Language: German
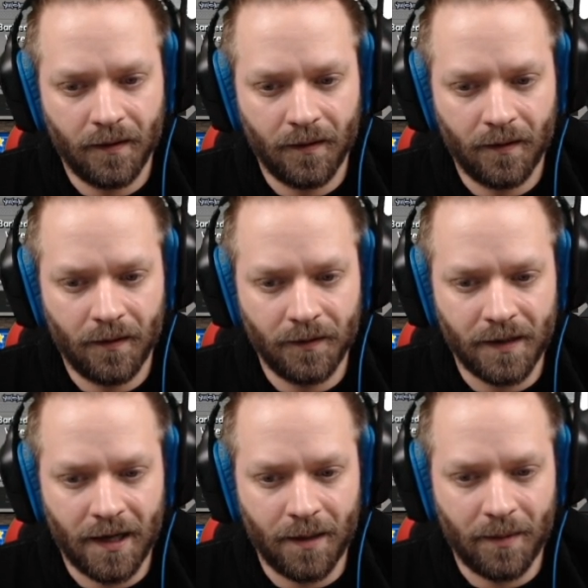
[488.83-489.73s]

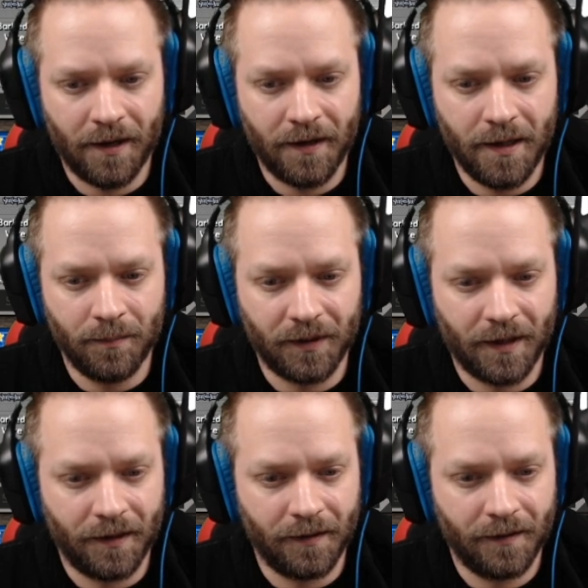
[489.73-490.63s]
Und einmal
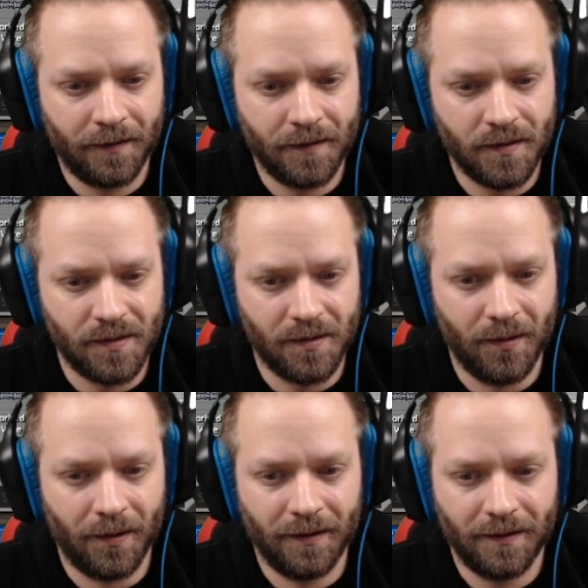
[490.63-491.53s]
nebendran.
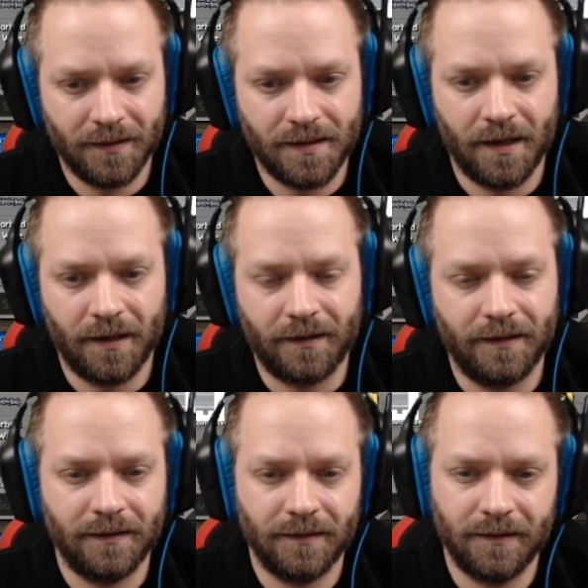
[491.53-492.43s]
So. Zack.
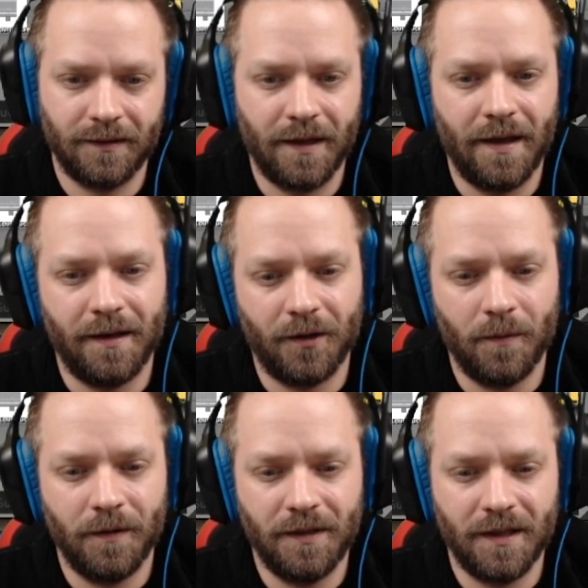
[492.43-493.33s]
Okay, dann
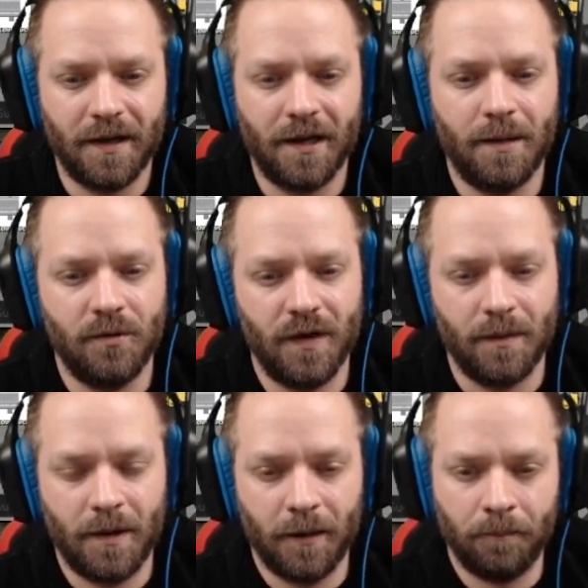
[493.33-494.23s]
können wir die danach nämlich
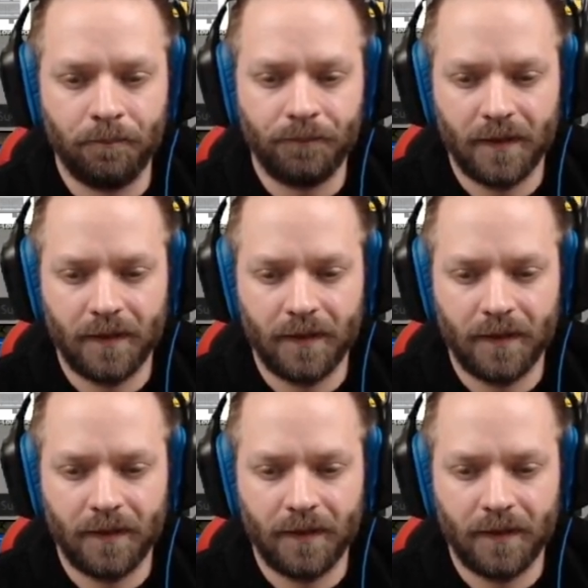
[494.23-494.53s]
wegmachen.